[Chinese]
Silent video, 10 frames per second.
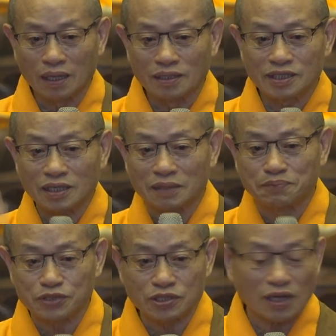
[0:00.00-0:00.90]
这个也
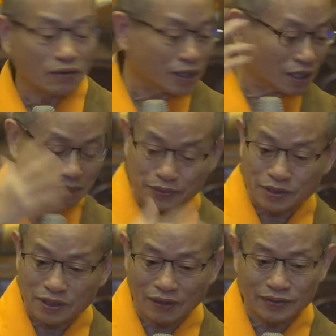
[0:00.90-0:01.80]
不知道，那个也不
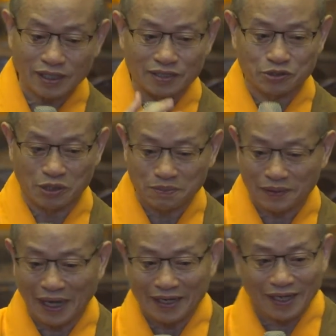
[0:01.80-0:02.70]
知道，这个也学不
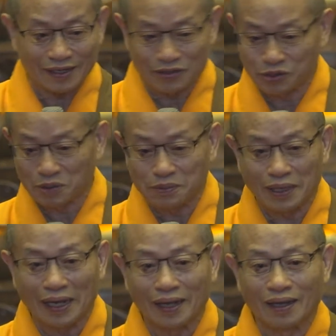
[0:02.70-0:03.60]
来，那个也学不
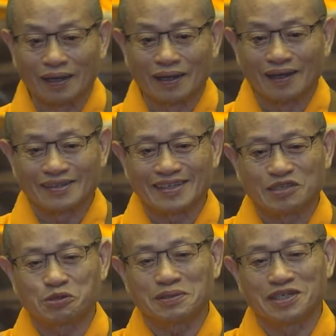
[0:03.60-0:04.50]
来。你
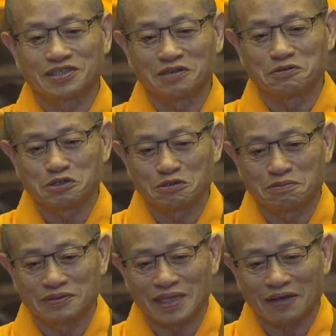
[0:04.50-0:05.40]
说你是文殊
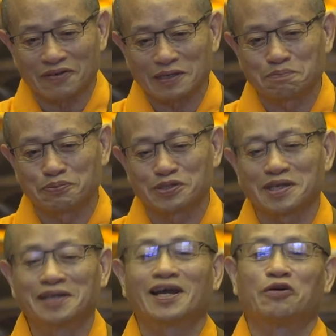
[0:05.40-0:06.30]
菩萨吗？不是
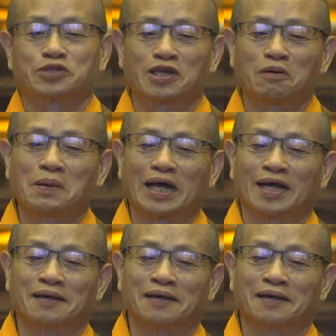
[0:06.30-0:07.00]
很好笑吗？